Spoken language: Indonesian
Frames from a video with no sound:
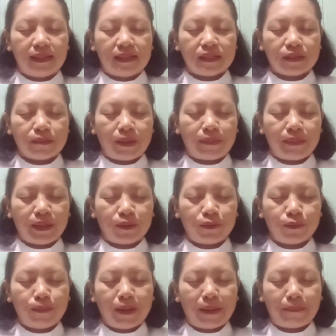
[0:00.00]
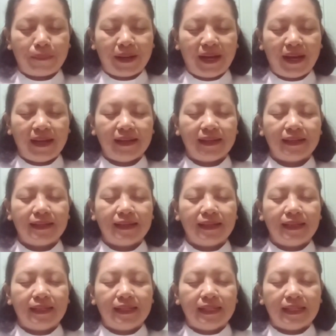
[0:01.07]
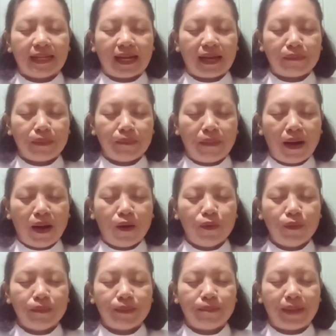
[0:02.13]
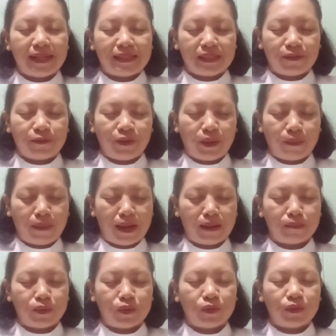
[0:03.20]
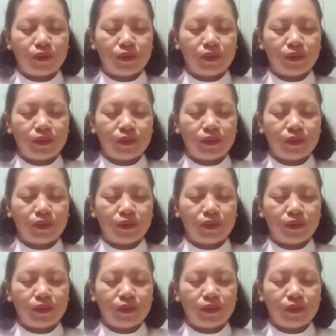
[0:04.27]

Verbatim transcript: Sebab itu Bapa, kami mau membaca Firmanmu.